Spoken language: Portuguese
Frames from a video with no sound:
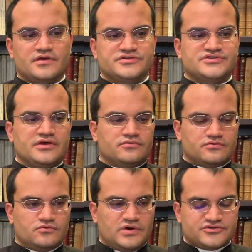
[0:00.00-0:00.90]
e
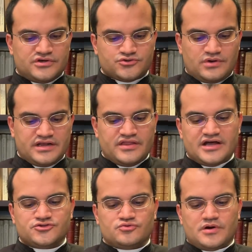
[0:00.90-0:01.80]
dizendo quais são as
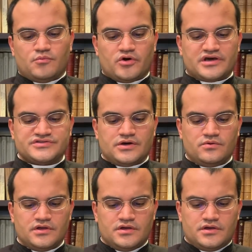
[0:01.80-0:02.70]
qualidades de uma boa
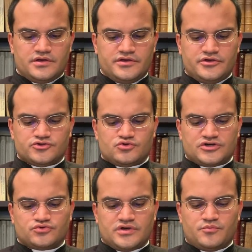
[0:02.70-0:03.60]
oração e isso
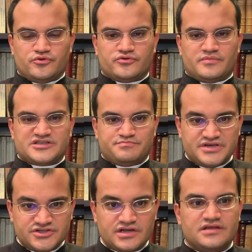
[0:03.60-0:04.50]
ajuda muito. Mas
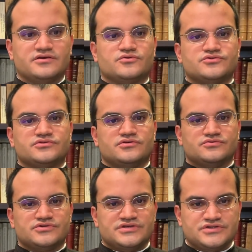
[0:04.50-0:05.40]
pedir a Deus que
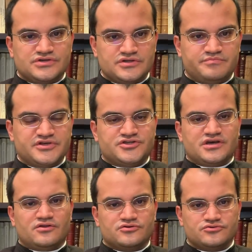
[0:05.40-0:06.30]
nos ensine, pedir
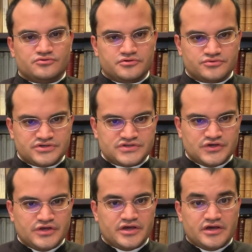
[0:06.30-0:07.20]
a Nosso Senhor que nos
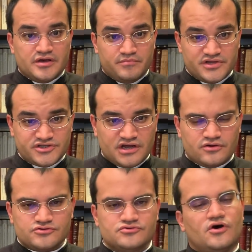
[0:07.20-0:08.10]
ensine, pedir a
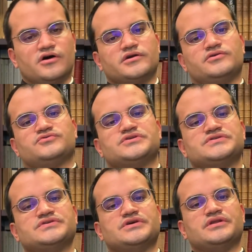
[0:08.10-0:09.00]
Nossa Senhora que nos
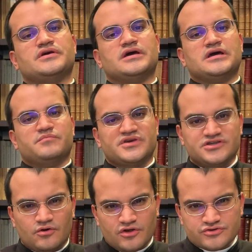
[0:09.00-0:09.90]
ensine,
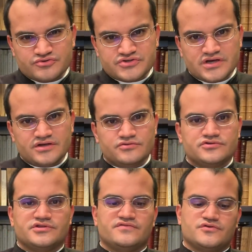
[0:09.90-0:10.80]
pedir ao nosso santo
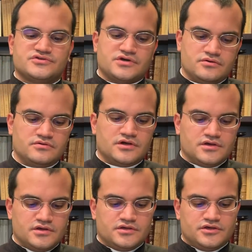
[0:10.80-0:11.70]
de devoção
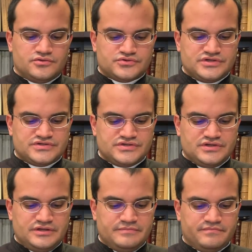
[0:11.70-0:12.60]
que nos
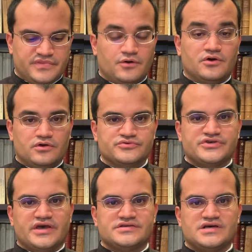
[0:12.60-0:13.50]
ensine. Então eu não
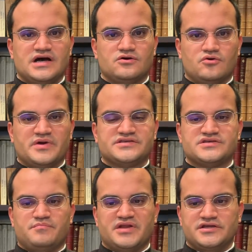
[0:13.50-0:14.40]
sei rezar, como é que
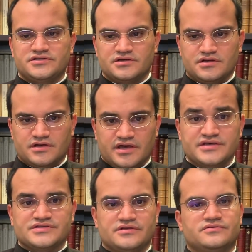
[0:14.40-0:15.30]
se aprende?
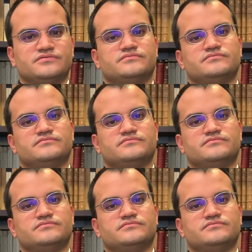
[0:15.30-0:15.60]
Rezando.